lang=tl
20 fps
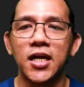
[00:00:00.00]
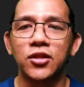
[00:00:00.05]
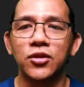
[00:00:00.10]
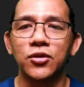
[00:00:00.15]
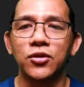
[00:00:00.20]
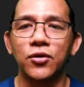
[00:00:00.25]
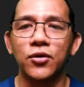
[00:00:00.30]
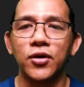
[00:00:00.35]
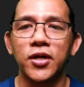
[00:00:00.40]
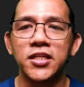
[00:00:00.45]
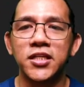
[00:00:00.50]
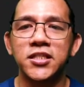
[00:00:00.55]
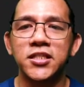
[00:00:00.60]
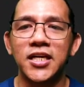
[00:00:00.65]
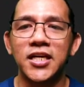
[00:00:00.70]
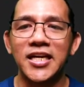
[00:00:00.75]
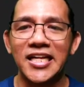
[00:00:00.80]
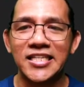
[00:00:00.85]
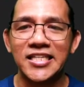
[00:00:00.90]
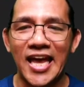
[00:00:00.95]
to reach
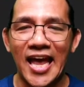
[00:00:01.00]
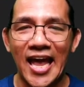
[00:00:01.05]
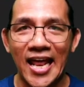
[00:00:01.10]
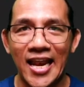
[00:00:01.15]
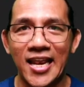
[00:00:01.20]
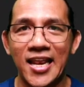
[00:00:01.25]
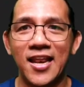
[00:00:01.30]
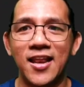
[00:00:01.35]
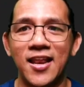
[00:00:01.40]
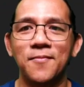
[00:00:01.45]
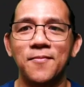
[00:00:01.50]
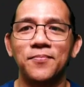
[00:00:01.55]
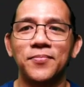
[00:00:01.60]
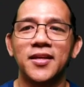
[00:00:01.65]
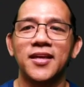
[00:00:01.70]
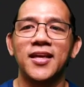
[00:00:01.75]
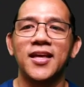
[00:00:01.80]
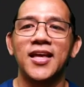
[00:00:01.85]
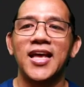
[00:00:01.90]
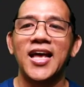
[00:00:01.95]
its end.
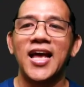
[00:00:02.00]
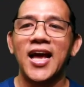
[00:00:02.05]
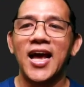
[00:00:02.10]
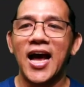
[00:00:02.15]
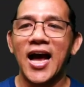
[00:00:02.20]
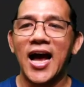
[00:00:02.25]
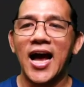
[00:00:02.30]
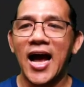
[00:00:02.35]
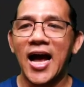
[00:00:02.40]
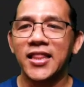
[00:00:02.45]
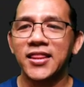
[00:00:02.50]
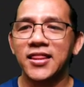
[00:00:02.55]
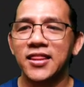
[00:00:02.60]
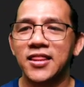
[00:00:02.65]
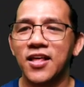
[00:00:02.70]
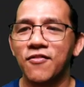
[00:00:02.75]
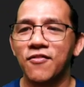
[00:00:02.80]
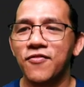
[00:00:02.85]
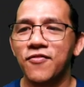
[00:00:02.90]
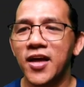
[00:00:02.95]
At
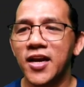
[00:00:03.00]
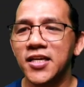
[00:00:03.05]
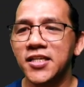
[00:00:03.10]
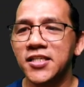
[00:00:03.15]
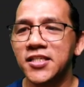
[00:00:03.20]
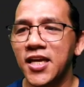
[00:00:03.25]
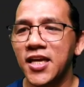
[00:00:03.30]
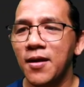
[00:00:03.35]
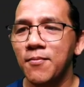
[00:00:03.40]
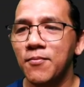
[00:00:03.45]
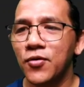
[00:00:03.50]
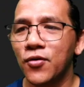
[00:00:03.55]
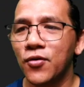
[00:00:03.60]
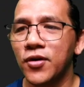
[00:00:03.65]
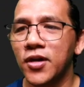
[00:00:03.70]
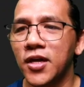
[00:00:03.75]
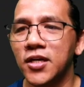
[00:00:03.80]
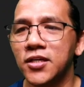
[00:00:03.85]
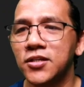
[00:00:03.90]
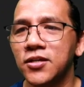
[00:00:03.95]
the very same
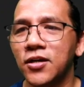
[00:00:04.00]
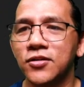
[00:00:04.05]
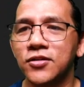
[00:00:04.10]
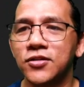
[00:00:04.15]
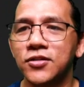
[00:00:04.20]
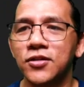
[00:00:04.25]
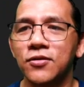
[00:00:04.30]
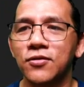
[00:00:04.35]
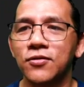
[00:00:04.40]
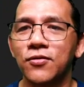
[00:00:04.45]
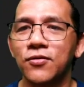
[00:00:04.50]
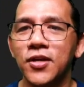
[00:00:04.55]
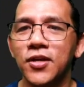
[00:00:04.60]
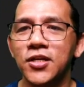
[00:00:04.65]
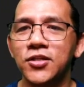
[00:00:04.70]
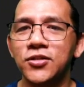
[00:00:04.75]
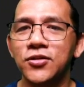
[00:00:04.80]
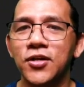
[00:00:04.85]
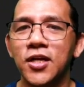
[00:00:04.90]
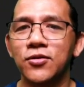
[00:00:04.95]
conditions, yung
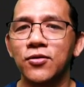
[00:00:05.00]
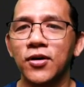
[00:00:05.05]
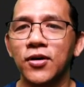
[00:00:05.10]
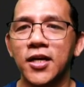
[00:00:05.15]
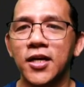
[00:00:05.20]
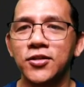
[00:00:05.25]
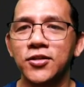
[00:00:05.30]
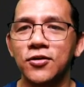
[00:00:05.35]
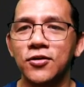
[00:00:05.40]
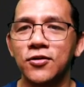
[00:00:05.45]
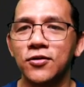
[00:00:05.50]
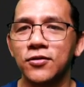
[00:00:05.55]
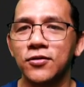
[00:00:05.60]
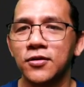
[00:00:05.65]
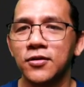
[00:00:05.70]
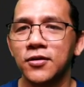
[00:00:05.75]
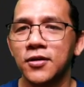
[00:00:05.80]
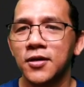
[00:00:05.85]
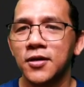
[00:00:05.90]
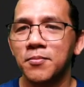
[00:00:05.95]
condition na to class yung
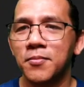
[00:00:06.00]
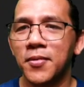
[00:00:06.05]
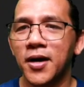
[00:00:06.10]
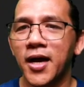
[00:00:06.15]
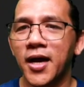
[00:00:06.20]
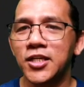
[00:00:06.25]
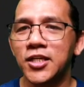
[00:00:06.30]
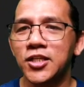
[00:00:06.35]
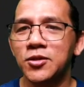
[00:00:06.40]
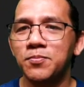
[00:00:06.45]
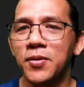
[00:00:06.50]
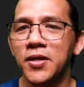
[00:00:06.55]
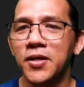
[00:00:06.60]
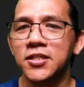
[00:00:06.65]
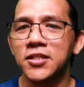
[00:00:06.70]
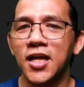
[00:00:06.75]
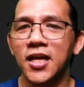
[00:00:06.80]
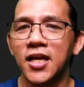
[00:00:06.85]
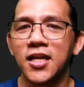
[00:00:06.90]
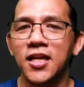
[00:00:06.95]
mga speeds
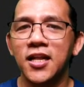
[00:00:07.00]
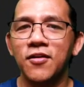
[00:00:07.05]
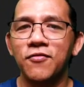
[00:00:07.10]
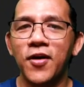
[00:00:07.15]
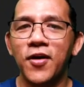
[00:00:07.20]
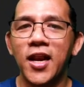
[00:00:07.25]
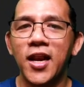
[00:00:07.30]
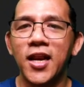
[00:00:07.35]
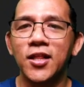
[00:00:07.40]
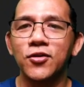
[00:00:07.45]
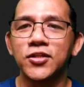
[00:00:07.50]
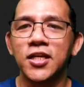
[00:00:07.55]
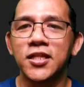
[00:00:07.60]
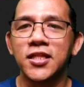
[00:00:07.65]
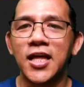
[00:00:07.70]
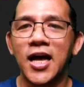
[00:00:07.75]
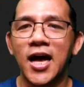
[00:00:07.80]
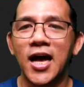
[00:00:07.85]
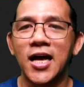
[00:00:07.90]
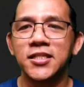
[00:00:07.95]
na dinefine dito sa
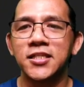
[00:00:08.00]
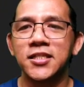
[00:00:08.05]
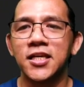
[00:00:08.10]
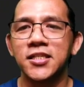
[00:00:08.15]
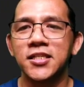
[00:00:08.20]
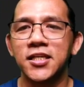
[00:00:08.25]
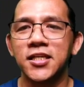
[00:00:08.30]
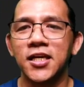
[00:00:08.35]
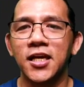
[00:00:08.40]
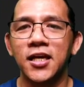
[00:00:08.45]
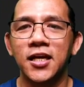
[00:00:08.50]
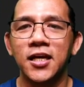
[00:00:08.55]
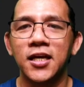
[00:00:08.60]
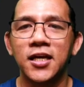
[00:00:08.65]
taas na si